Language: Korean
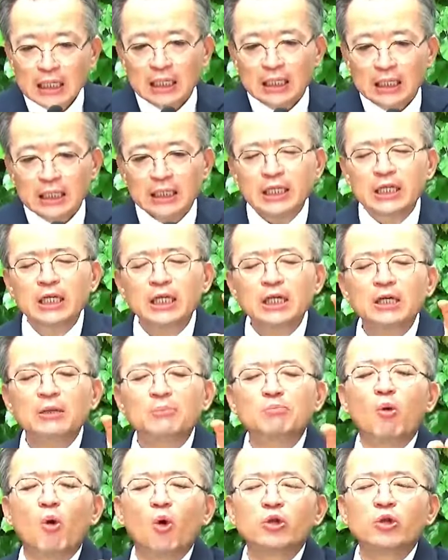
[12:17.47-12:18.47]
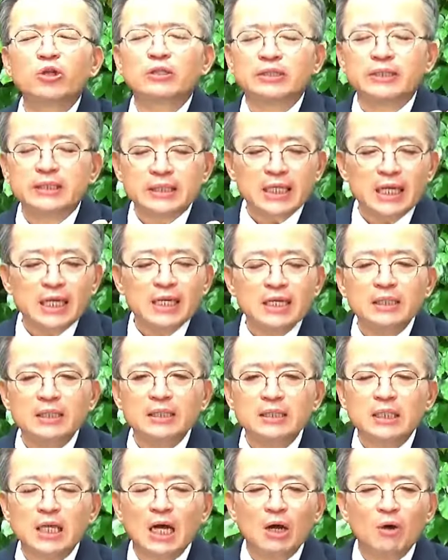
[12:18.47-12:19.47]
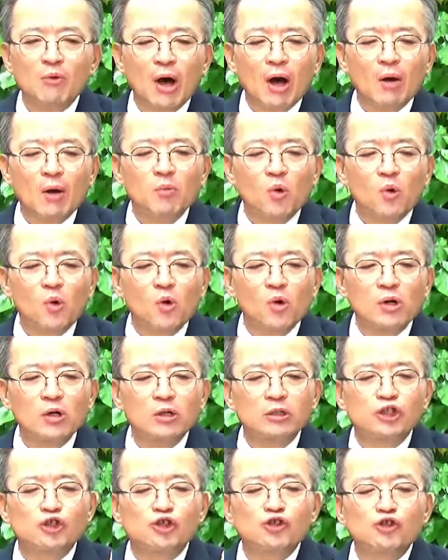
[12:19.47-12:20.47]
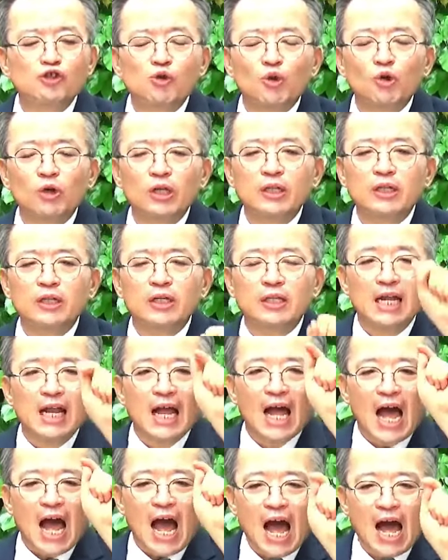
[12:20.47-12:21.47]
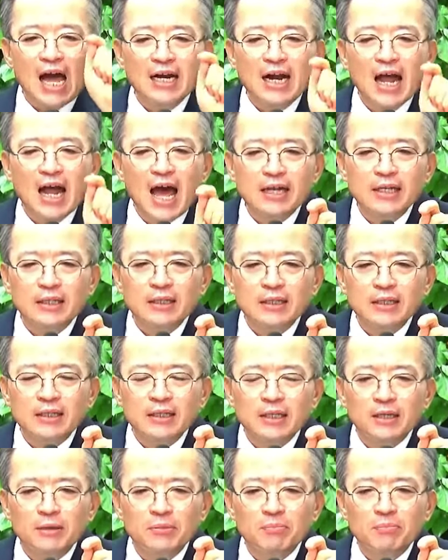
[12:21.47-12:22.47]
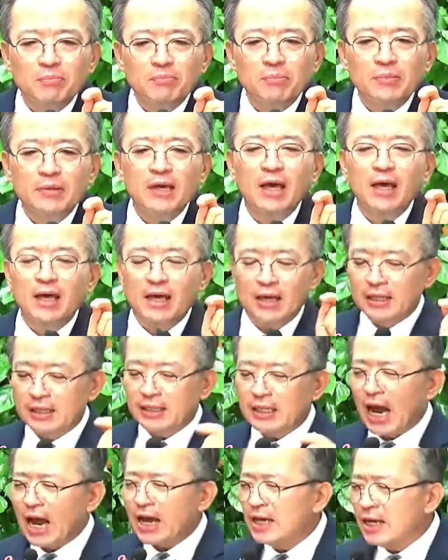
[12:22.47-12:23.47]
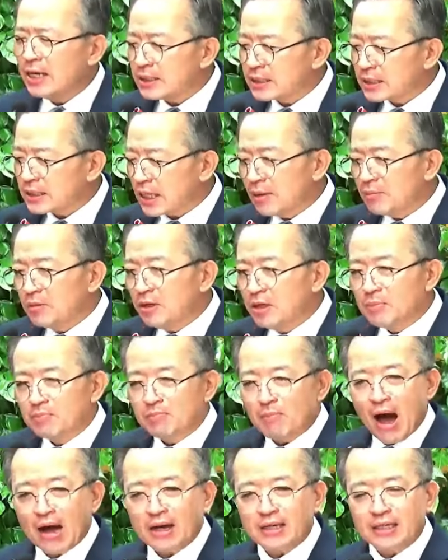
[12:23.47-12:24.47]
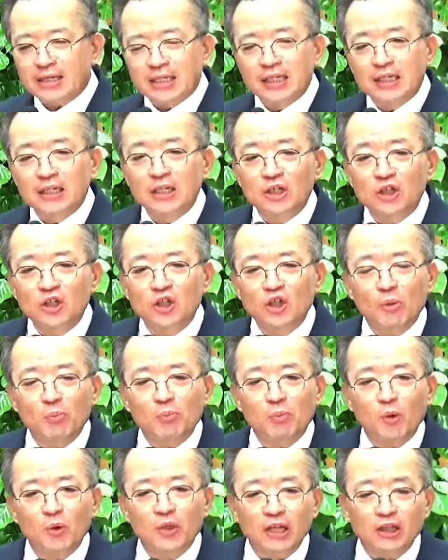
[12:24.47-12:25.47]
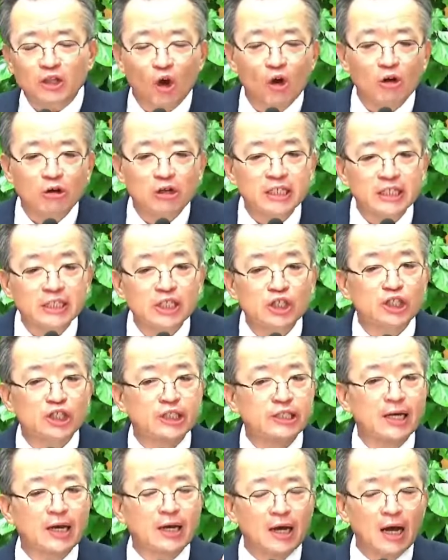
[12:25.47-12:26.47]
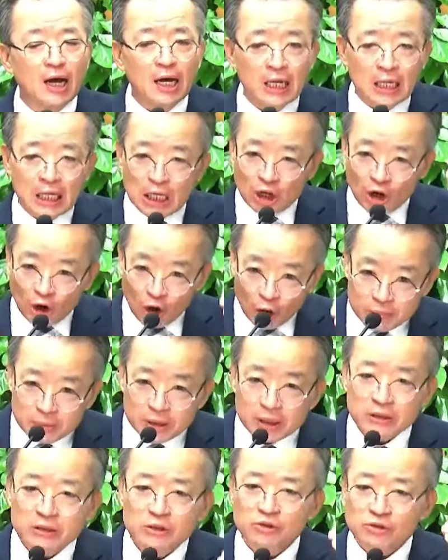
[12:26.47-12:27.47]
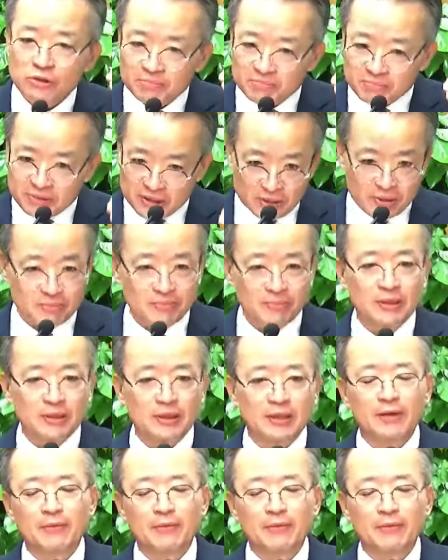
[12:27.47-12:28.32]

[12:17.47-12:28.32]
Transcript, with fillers: 이 모든 생사화복을 쥐고 있는 하나님께 나의 삶을 맡기는 것보다 더 큰 지혜가 없는 줄 믿습니다.